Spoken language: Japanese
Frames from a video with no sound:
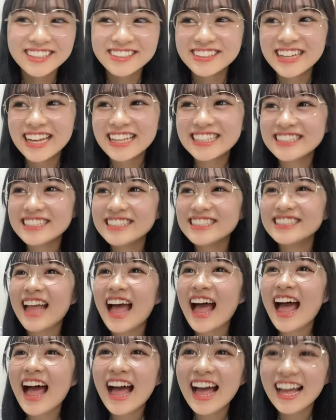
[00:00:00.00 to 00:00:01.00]
嬉しい
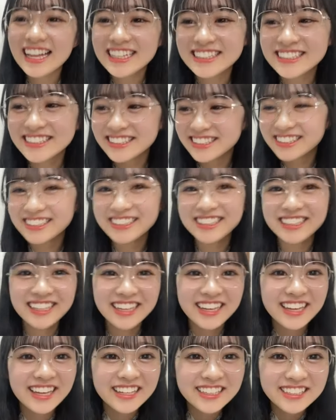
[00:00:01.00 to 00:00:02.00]
な
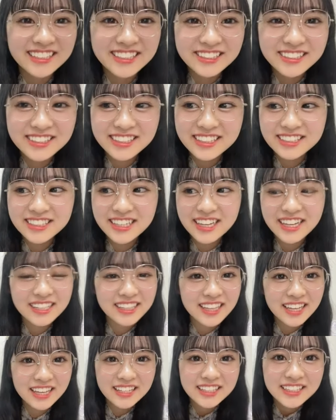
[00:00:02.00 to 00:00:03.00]
9期生
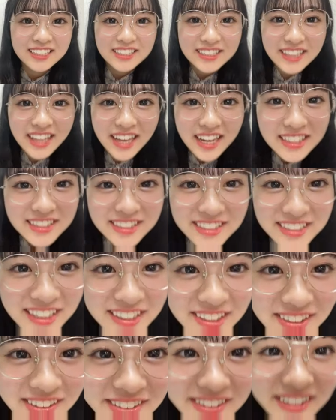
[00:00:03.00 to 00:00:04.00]
でなあしちゃ
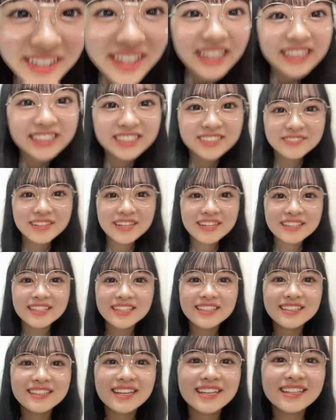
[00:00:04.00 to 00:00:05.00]
んのことが一番
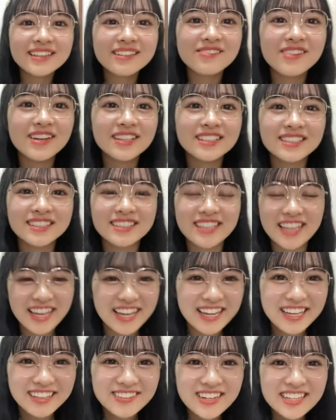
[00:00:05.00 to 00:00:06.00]
気になってます。
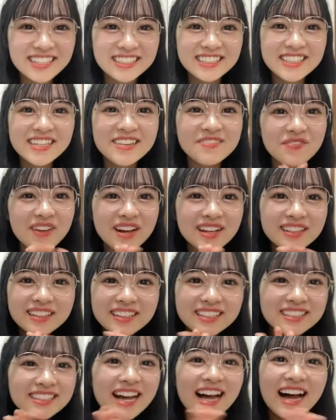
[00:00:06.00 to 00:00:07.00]
え、嬉しい
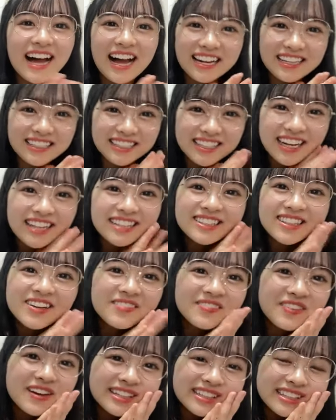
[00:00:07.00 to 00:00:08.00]
パンダさん。ありが
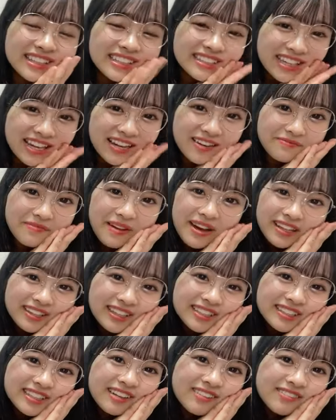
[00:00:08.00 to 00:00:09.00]
とうパンダさん。
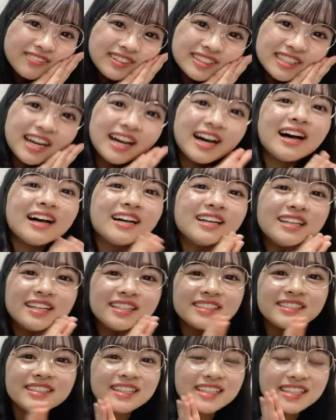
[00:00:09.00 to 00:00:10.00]
パンダさんはじゃあ、
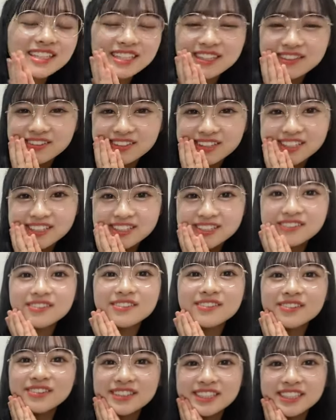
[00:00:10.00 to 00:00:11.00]
ぜひ私
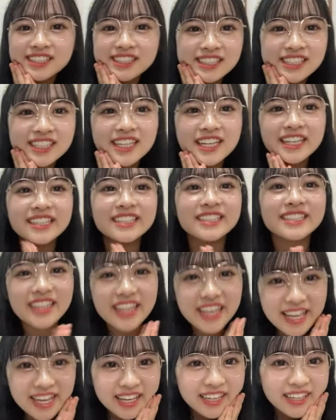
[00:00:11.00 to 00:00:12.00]
を推しにし
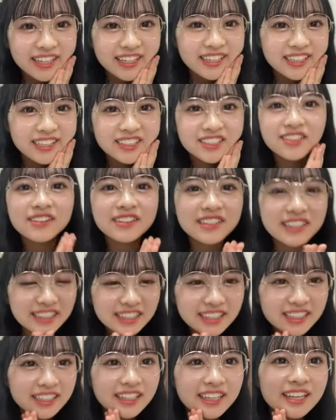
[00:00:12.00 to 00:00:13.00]
て、一緒
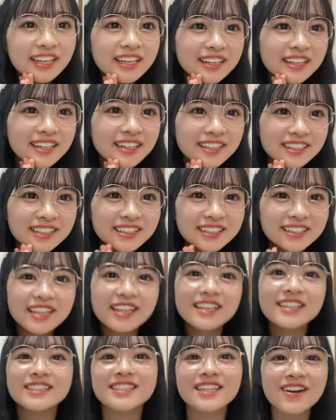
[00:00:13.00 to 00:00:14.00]
に
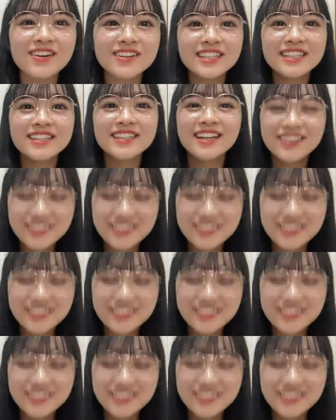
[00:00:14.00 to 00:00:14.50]
幸せにな